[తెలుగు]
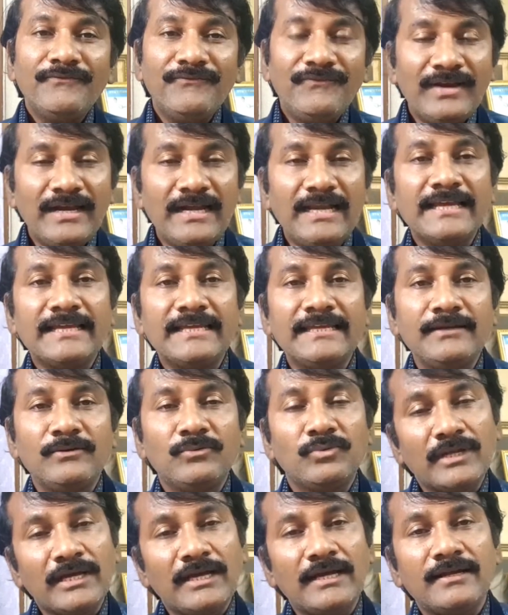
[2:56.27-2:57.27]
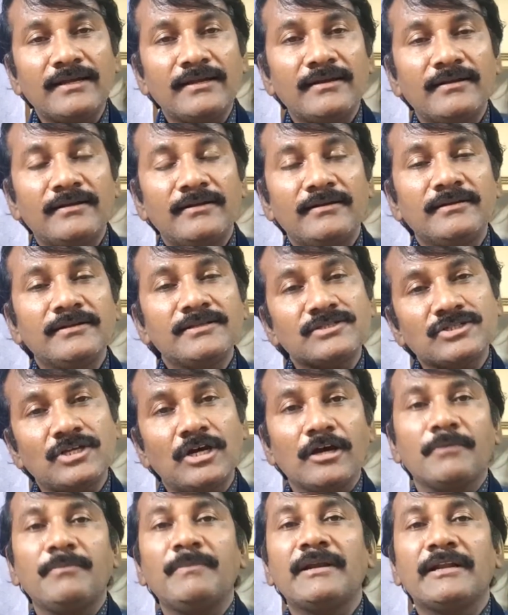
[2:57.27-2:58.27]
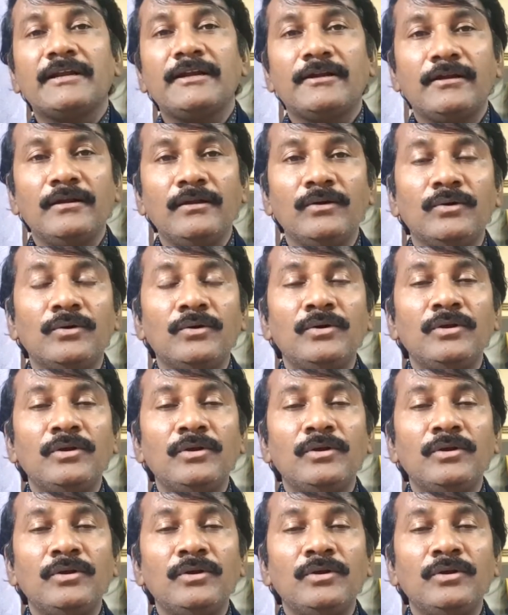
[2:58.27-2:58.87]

వీళ్ళకి కూడా స్టాక్ మార్కెట్లో